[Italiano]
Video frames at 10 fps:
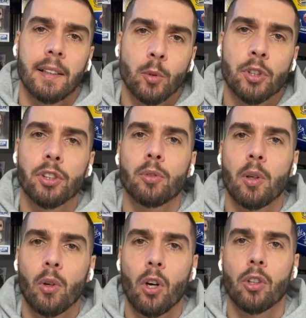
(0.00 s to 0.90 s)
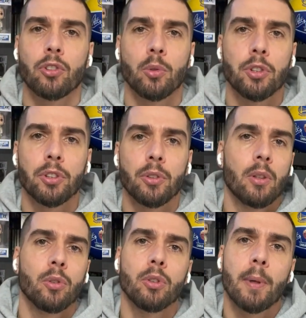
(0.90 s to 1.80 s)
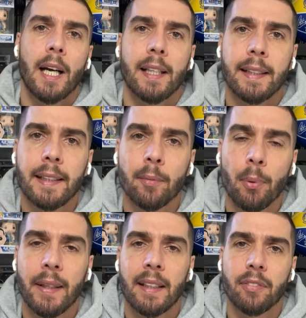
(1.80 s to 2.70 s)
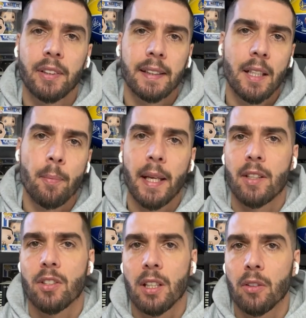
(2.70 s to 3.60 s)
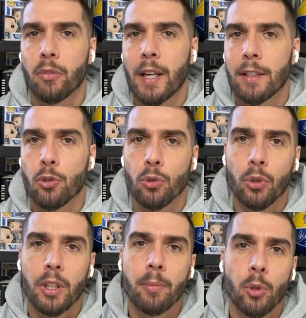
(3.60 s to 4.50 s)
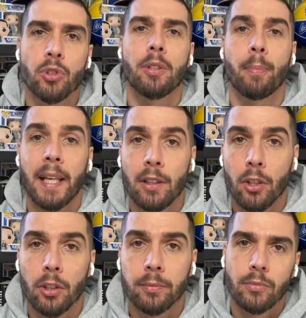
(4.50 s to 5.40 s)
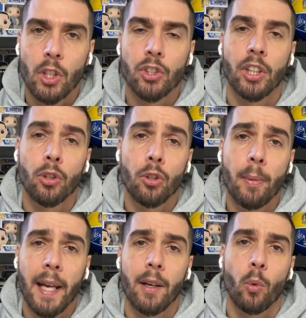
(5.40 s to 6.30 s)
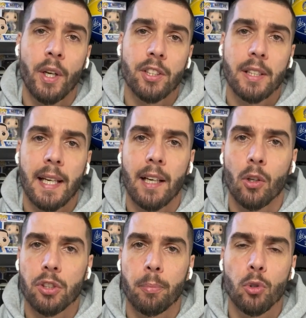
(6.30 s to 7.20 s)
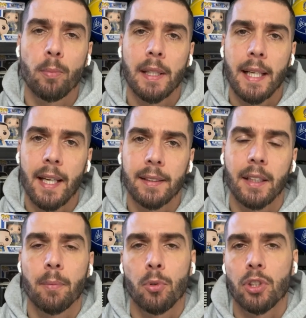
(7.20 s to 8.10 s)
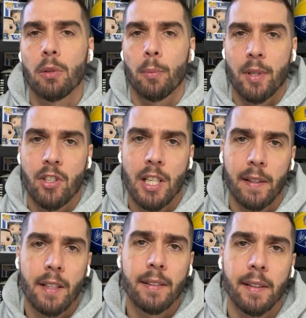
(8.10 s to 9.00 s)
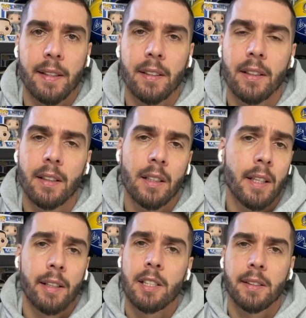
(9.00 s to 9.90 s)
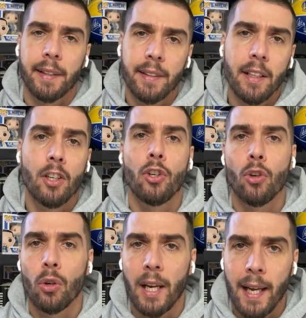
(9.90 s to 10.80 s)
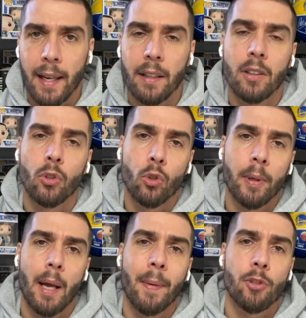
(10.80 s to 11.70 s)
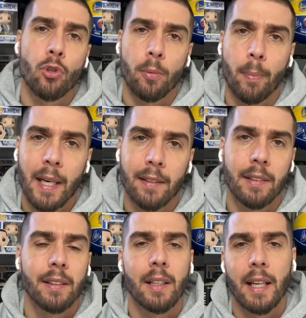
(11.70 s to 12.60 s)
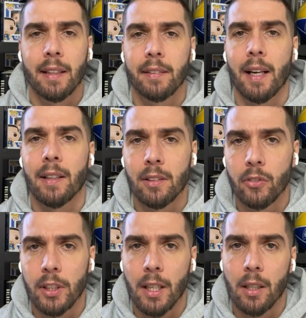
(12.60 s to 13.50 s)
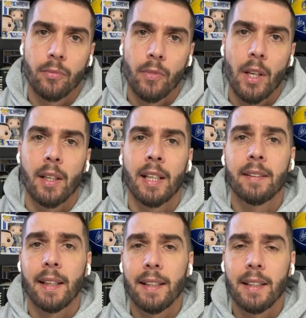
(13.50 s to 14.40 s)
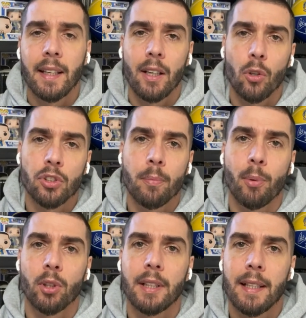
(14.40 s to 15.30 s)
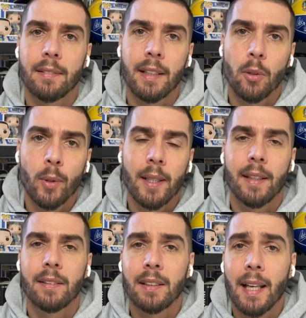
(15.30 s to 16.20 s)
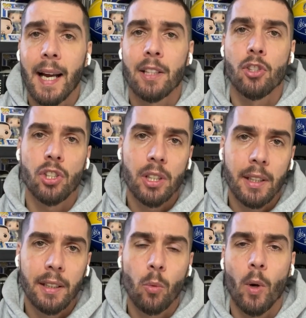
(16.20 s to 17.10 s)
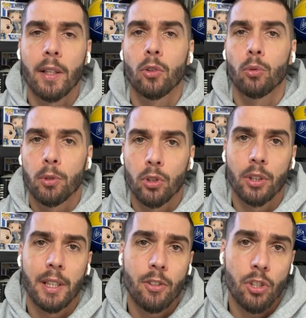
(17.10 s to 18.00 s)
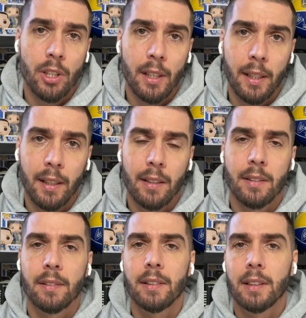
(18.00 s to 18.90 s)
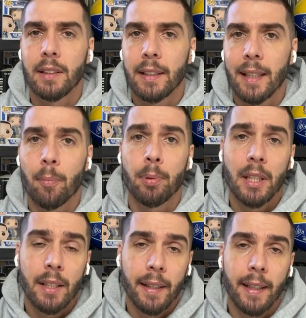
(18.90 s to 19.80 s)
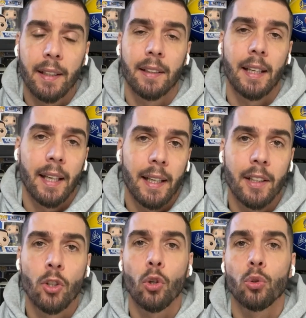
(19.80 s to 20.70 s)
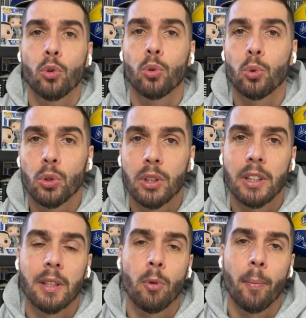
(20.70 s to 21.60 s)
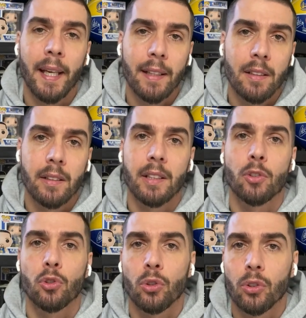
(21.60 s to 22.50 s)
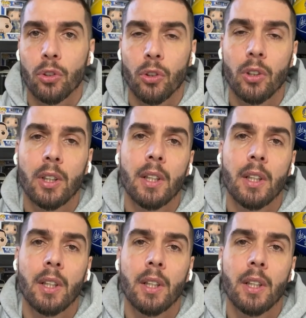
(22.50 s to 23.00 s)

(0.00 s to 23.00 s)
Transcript: 200 euro oggi, 200 euro domani, poi alla fine del mese faccio il mio stipendio. Secondo me questa è la cosa più sbagliata che possiamo pensare del trading. Il trading non è come la maggior parte delle altre attività. Nel trading la cosa importante è quella di agire quando bisogna agire, di capire che non tutti i momenti sono,